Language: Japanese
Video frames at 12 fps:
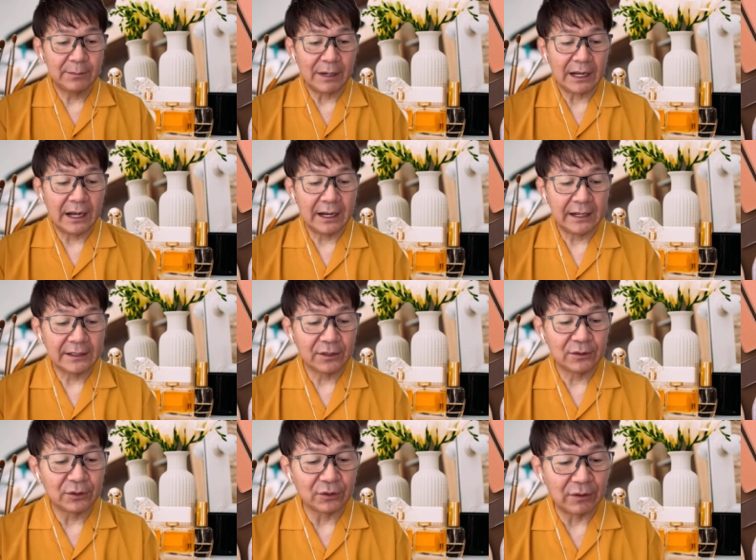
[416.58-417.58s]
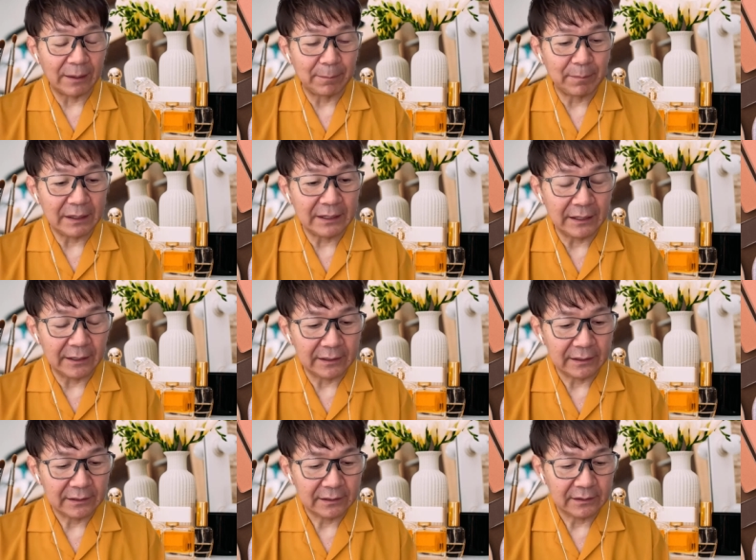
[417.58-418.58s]
考えてることはやっぱり、
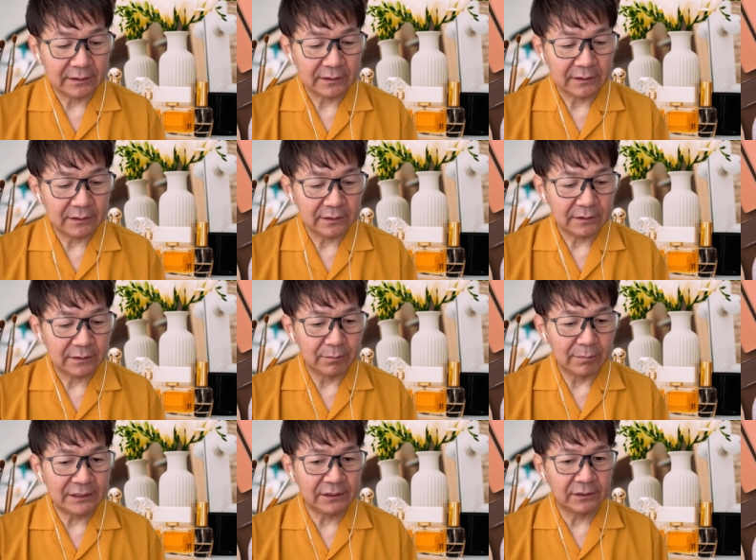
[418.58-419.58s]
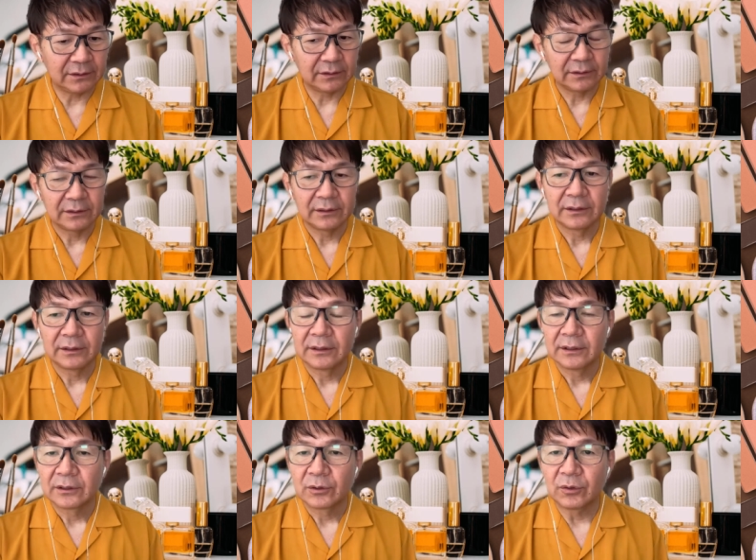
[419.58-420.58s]
まず
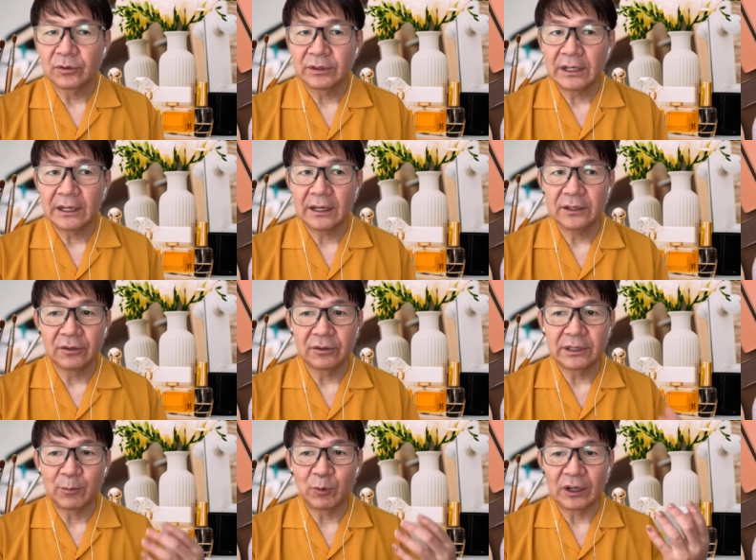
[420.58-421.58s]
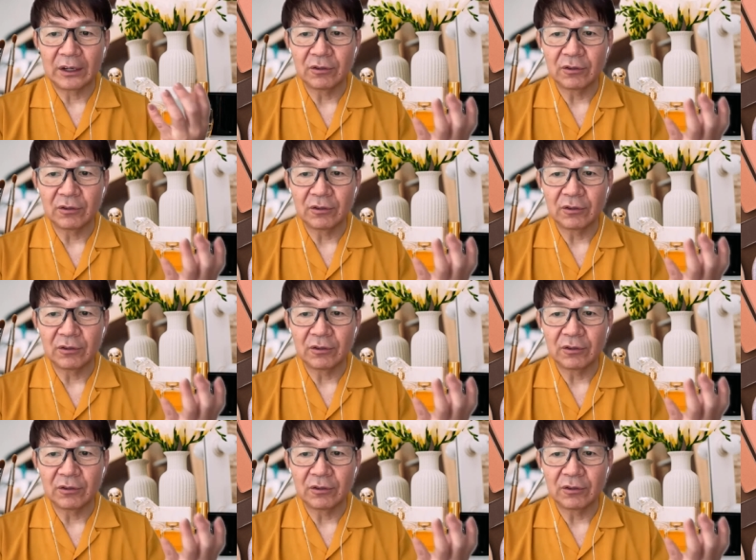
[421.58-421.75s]
こんだけいろんなものが世の